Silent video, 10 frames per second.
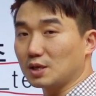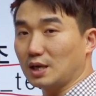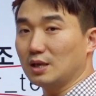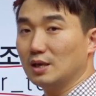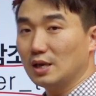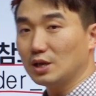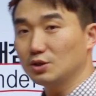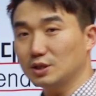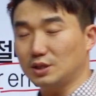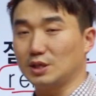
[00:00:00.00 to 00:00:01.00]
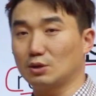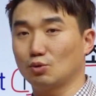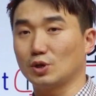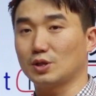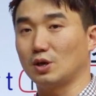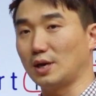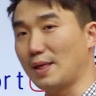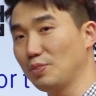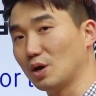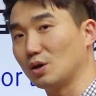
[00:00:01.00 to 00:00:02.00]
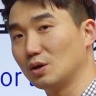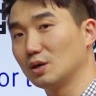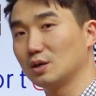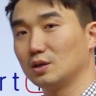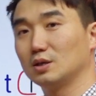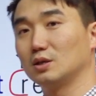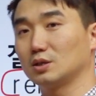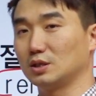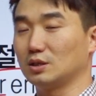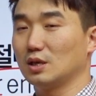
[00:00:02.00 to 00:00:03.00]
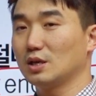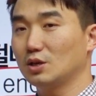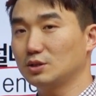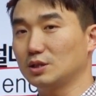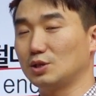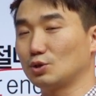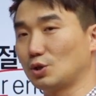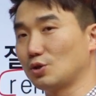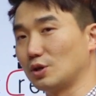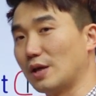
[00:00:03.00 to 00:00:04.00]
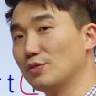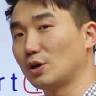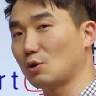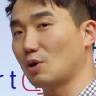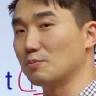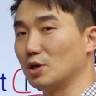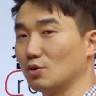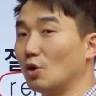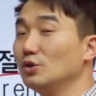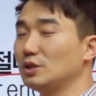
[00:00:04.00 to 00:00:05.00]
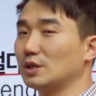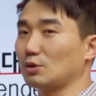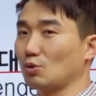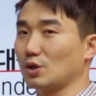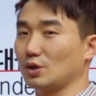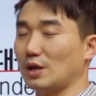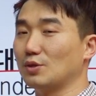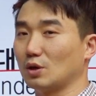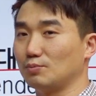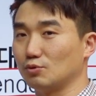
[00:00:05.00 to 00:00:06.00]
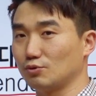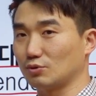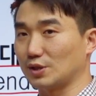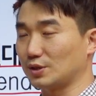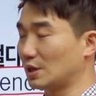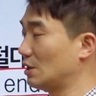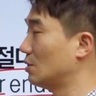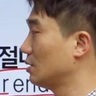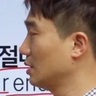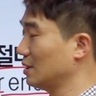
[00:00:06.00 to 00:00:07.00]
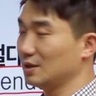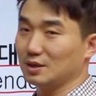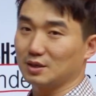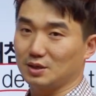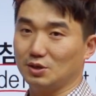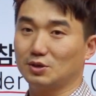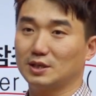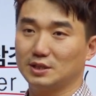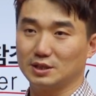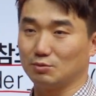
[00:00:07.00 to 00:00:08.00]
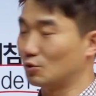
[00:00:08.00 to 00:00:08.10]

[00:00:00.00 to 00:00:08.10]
그러니까 현재 디렉토리에서 렌더, 즉 현재 디렉토리에서 렌더라고 하면 어느 디렉토리에서 렌더를 부를 수가 있을까요? 기억을 하시는지